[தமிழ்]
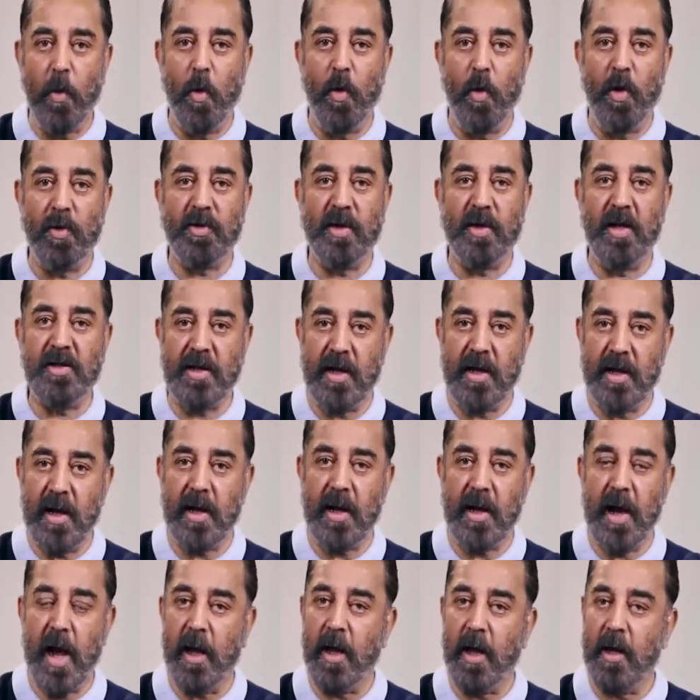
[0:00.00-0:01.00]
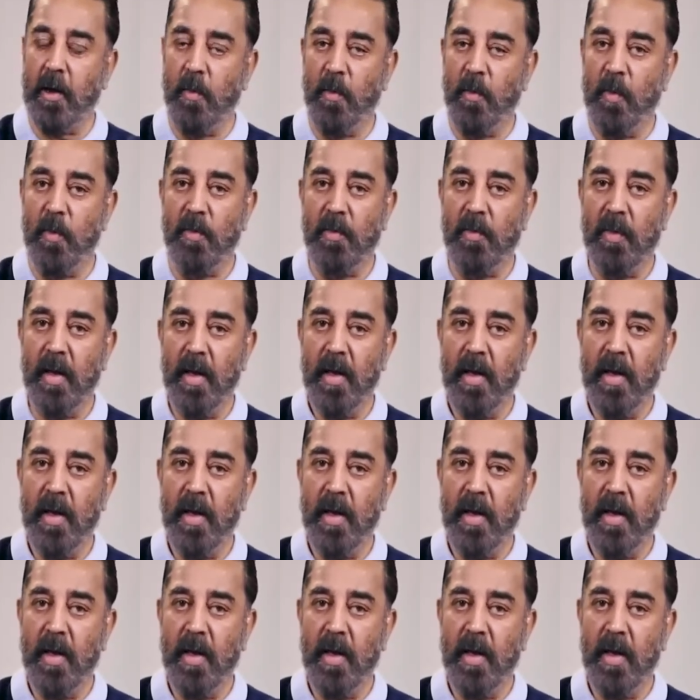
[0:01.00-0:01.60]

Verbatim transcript: கொடுத்த ஜனநாயகமும்